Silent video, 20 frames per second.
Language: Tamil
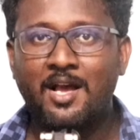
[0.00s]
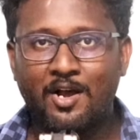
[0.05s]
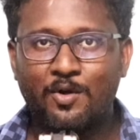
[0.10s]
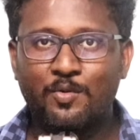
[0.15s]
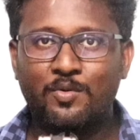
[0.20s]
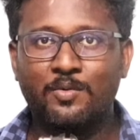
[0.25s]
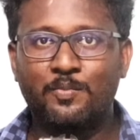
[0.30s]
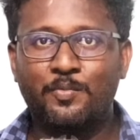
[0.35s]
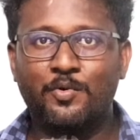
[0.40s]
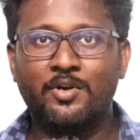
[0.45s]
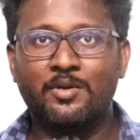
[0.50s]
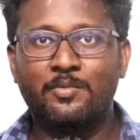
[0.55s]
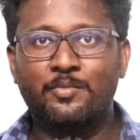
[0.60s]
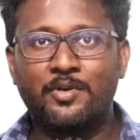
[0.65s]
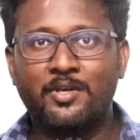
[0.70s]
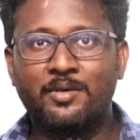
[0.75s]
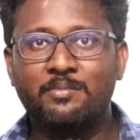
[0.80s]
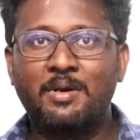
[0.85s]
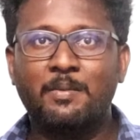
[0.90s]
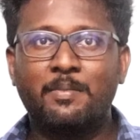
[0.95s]
அவங்க போட
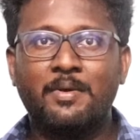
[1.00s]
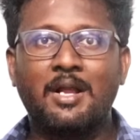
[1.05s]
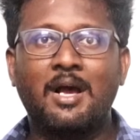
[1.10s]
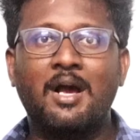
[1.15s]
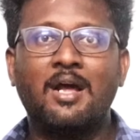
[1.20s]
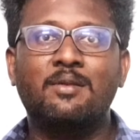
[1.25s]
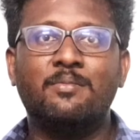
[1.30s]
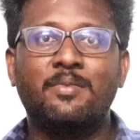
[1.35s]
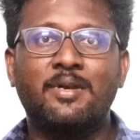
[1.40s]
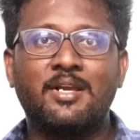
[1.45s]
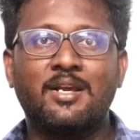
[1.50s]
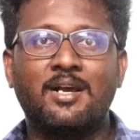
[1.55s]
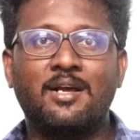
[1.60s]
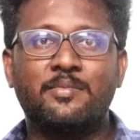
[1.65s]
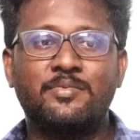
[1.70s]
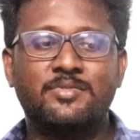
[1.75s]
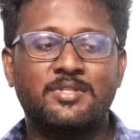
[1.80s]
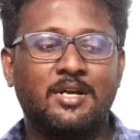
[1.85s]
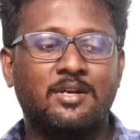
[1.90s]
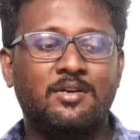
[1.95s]
முடியும் அப்போ நாலு மணிக்கு
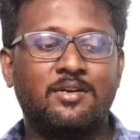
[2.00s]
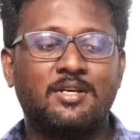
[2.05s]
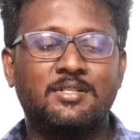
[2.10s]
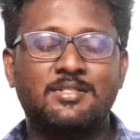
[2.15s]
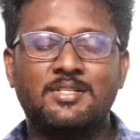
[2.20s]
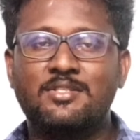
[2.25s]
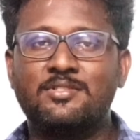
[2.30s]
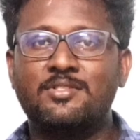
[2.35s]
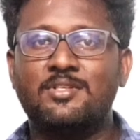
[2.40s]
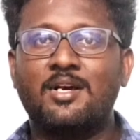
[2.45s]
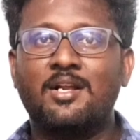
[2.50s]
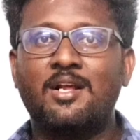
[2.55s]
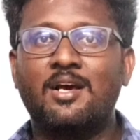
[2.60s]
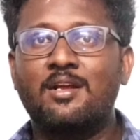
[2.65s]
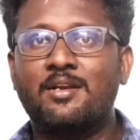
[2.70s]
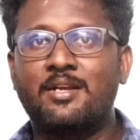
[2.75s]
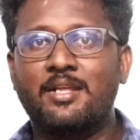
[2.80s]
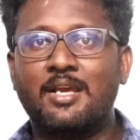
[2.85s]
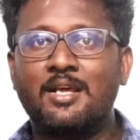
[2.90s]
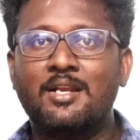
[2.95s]
ஆரம்பிச்சு நாலு அஞ்சு அஞ்சு ஆறு
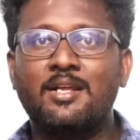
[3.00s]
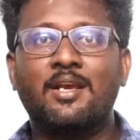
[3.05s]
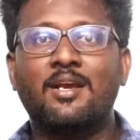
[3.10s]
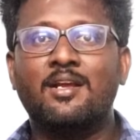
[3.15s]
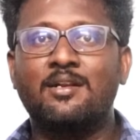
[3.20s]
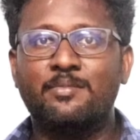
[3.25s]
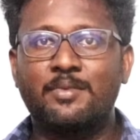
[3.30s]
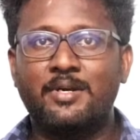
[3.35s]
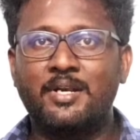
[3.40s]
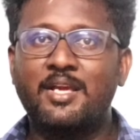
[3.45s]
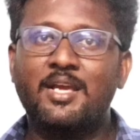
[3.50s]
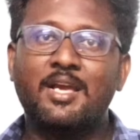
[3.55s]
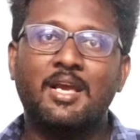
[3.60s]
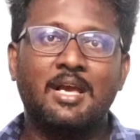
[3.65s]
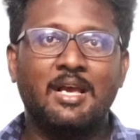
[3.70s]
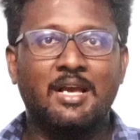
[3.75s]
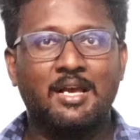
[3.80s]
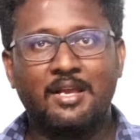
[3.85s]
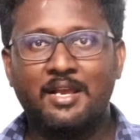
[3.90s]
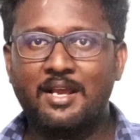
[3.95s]
ஆறு ஏழு ஏழு மணி
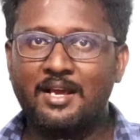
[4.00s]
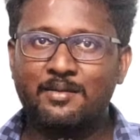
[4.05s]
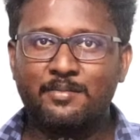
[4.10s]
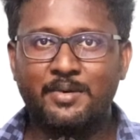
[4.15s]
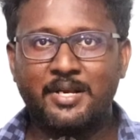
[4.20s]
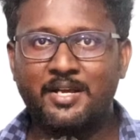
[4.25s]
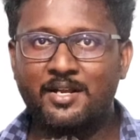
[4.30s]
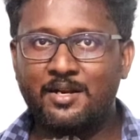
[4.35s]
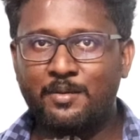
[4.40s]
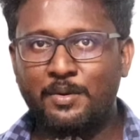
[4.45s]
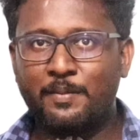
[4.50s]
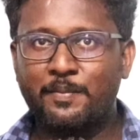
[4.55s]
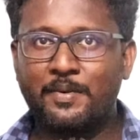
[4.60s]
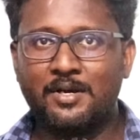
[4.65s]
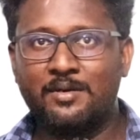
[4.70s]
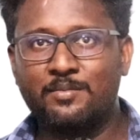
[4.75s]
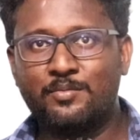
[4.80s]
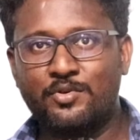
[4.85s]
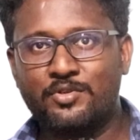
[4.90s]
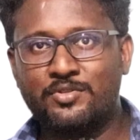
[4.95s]
ஏழு மணிங்கிறப்ப
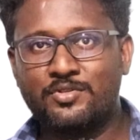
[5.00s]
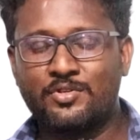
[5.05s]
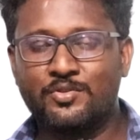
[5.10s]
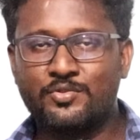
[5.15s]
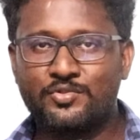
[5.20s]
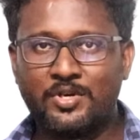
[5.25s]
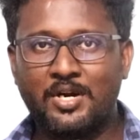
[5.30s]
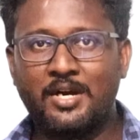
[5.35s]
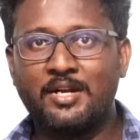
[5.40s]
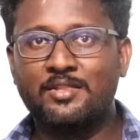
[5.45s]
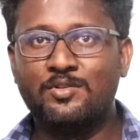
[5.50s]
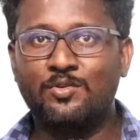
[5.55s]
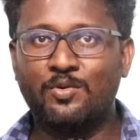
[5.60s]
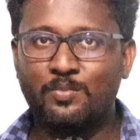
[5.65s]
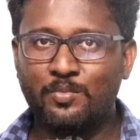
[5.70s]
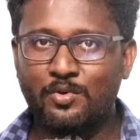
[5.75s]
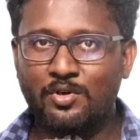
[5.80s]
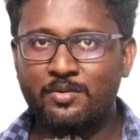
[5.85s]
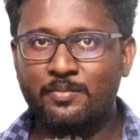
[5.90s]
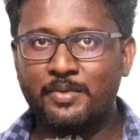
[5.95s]
படம் முடிஞ்சிடும் ஸோ அடுத்து
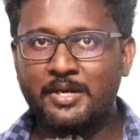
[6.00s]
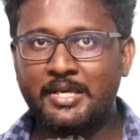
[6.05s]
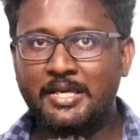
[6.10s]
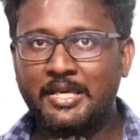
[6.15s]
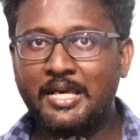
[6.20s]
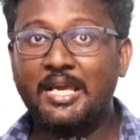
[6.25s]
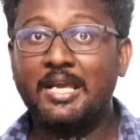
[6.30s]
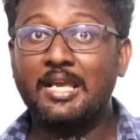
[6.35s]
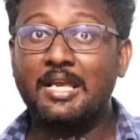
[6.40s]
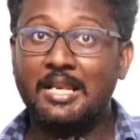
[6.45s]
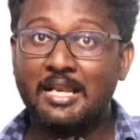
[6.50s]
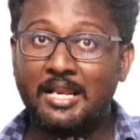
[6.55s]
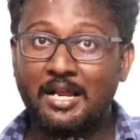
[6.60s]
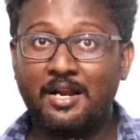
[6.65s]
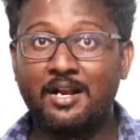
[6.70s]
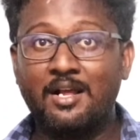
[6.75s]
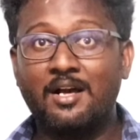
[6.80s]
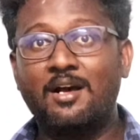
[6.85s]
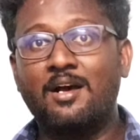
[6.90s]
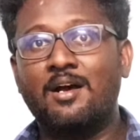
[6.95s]
ஒம்பது மணிக்கு
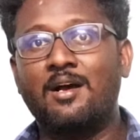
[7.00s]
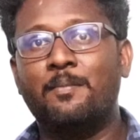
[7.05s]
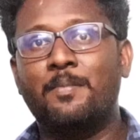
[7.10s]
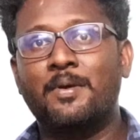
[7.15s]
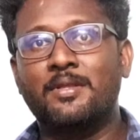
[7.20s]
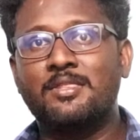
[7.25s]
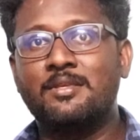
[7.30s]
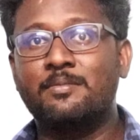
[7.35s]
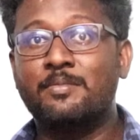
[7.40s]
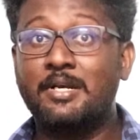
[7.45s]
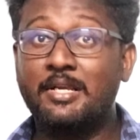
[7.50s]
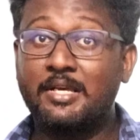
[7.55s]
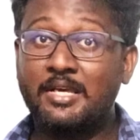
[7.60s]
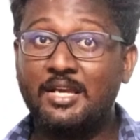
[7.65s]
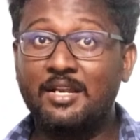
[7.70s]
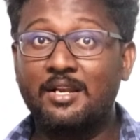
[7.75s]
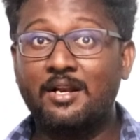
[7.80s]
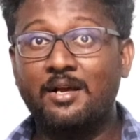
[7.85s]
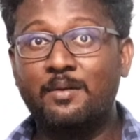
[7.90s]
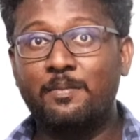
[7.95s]
இல்லைனா பத்து பத்து மணிக்கு
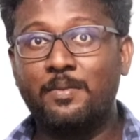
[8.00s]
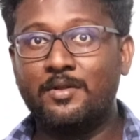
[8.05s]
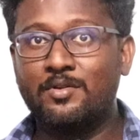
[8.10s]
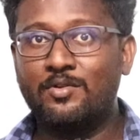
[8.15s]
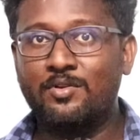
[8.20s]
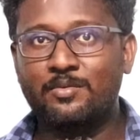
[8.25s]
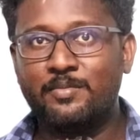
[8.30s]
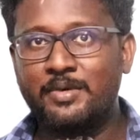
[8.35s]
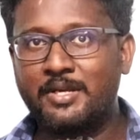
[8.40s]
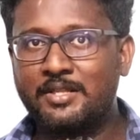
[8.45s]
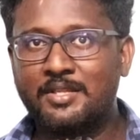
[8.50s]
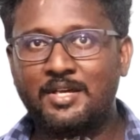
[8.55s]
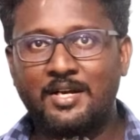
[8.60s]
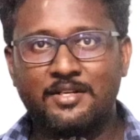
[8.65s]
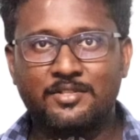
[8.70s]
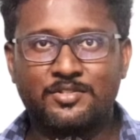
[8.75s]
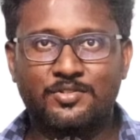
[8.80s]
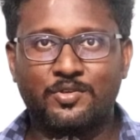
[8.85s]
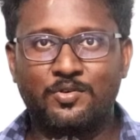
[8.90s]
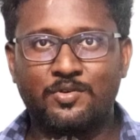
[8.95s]
இல்லைனா பதினோரு மணிக்கு தான்
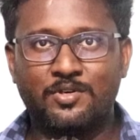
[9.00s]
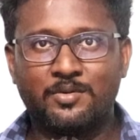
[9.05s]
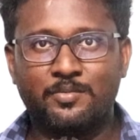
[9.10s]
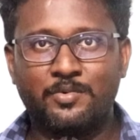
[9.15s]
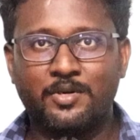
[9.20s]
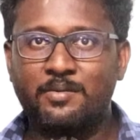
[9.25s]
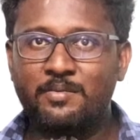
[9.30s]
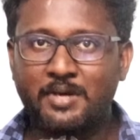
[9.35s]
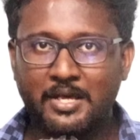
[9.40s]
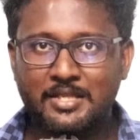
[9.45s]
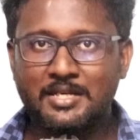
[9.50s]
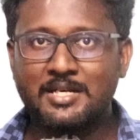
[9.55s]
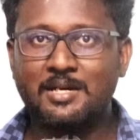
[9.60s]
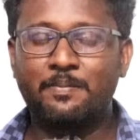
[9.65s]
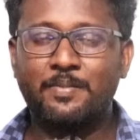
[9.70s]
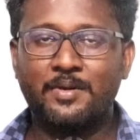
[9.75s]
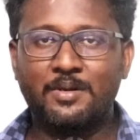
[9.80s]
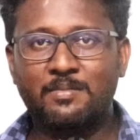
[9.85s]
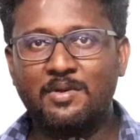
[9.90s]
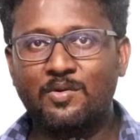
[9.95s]
அடுத்த ஷோ ஓட்ட முடியும்
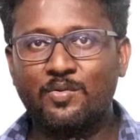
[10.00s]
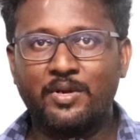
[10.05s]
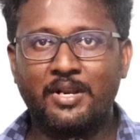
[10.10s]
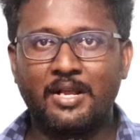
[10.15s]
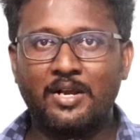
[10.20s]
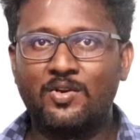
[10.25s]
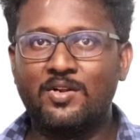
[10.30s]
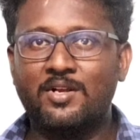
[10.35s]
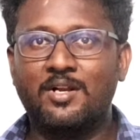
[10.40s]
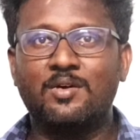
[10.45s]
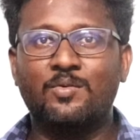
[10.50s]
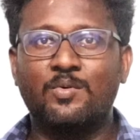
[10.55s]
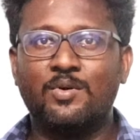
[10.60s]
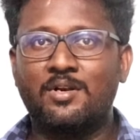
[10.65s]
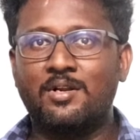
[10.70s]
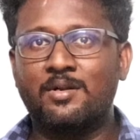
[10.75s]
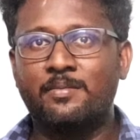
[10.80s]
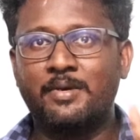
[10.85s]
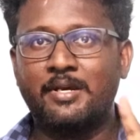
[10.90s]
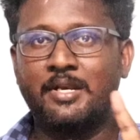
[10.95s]
அதுக்கப்புறம் அவங்க ரெகுலராக
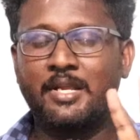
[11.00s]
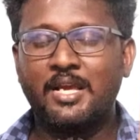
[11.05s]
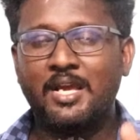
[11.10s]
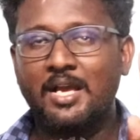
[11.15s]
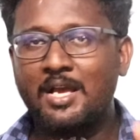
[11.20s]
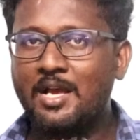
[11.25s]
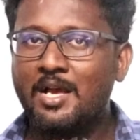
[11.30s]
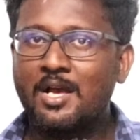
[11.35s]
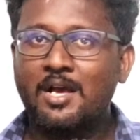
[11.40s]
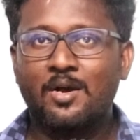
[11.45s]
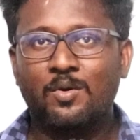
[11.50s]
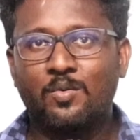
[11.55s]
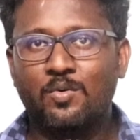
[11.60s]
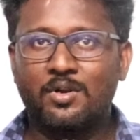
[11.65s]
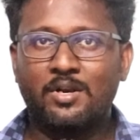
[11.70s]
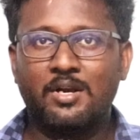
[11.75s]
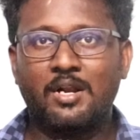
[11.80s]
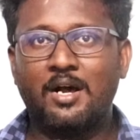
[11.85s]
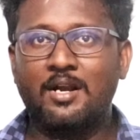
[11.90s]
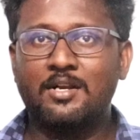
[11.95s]
ஓட்டுற மாதிரி
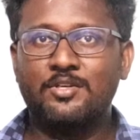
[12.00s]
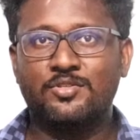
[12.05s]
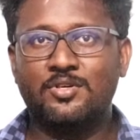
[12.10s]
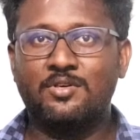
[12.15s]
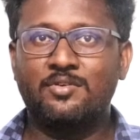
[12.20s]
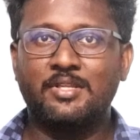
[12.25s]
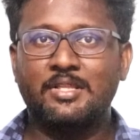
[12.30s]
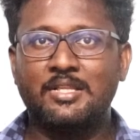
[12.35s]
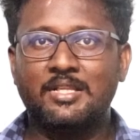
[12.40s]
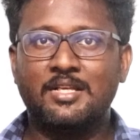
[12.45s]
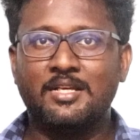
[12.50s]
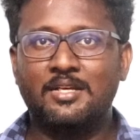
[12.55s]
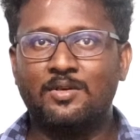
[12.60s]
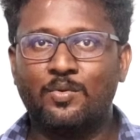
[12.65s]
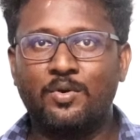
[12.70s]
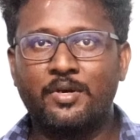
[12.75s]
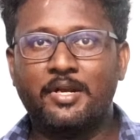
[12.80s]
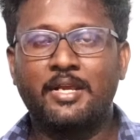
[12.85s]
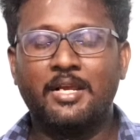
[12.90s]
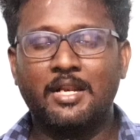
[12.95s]
ஒரு நாலு ஷோ வந்து
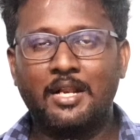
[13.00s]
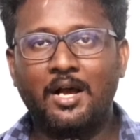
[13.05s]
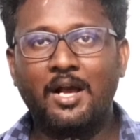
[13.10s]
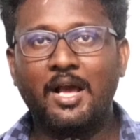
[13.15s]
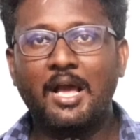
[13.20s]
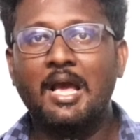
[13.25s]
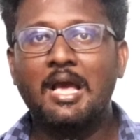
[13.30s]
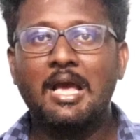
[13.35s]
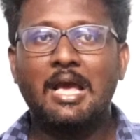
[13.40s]
ஓட்டிக்கலாம்